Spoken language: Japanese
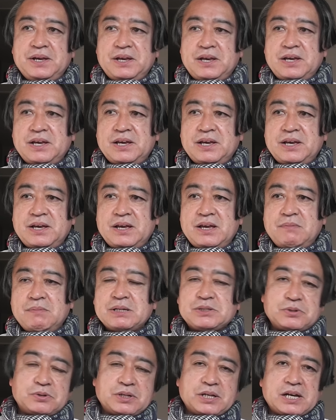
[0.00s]
えー、
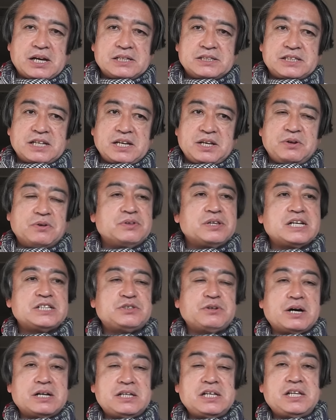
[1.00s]
まあ、そんな感じでいろんな
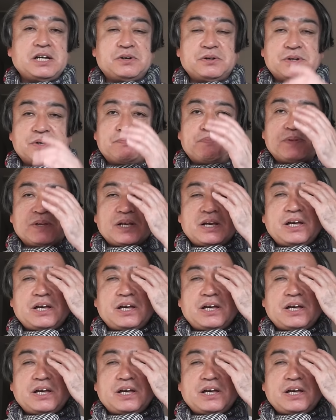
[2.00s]
人が出てくる、